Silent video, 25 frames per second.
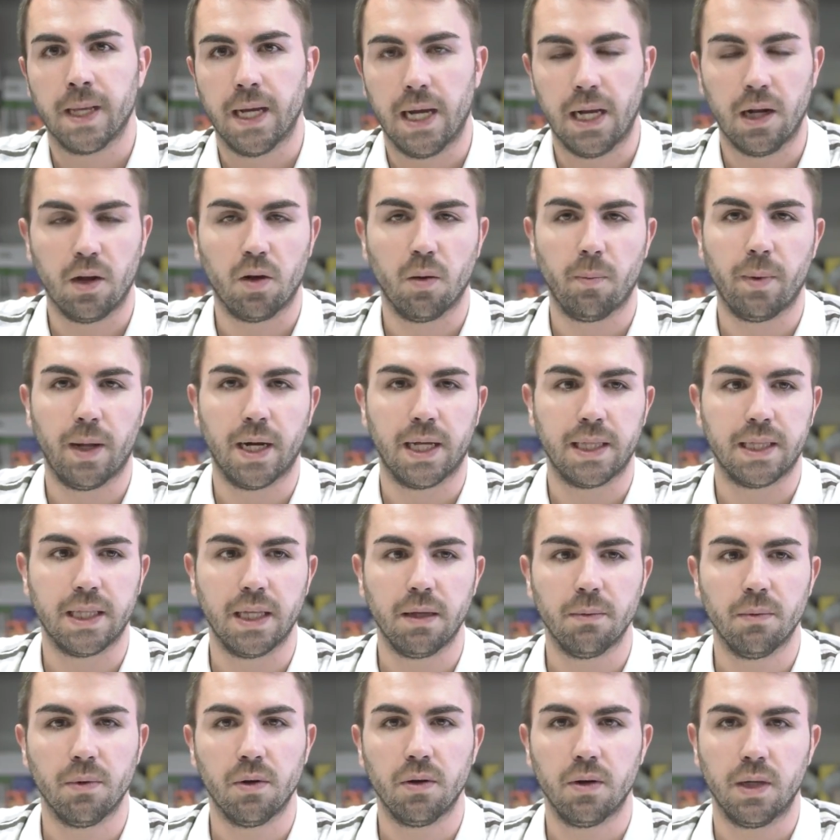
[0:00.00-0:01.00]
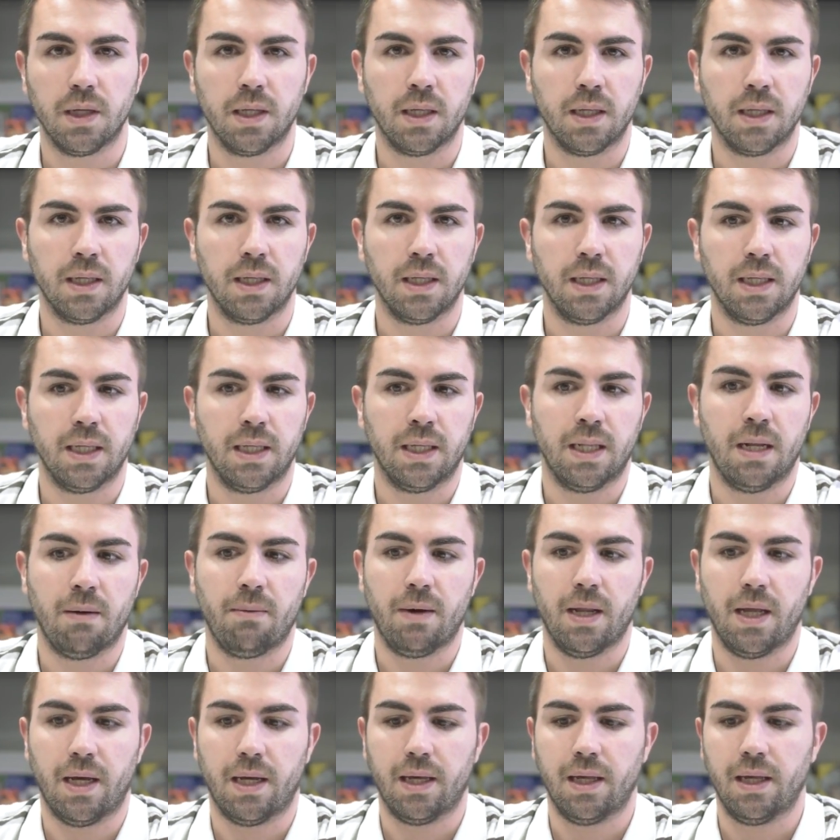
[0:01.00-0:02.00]
el cooperativo y, la
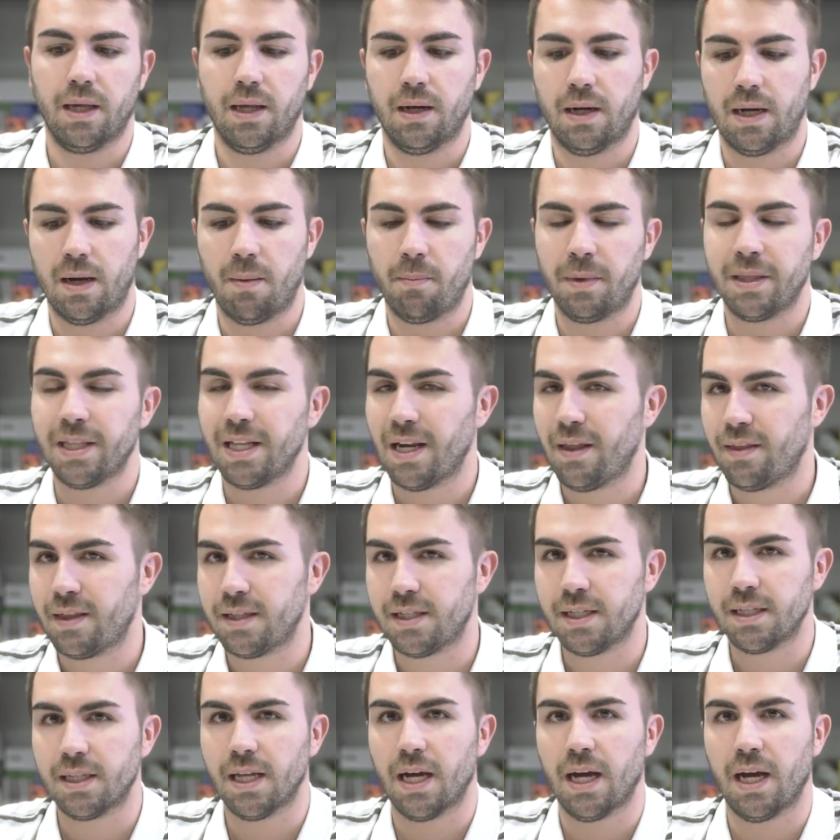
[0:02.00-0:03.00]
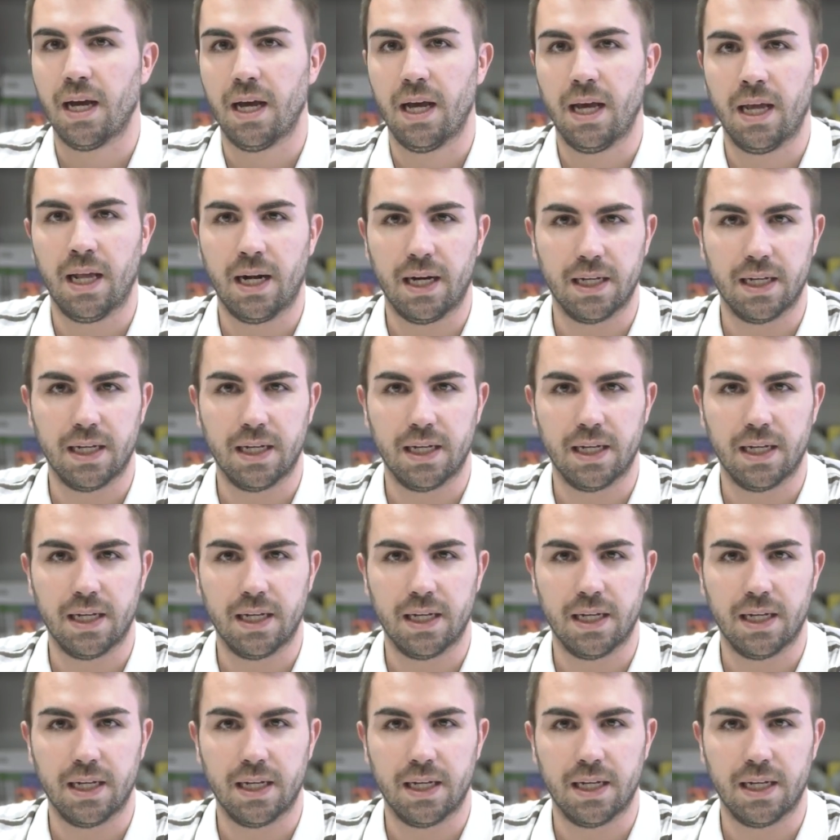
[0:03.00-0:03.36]
verdad es que realmente necesita eh,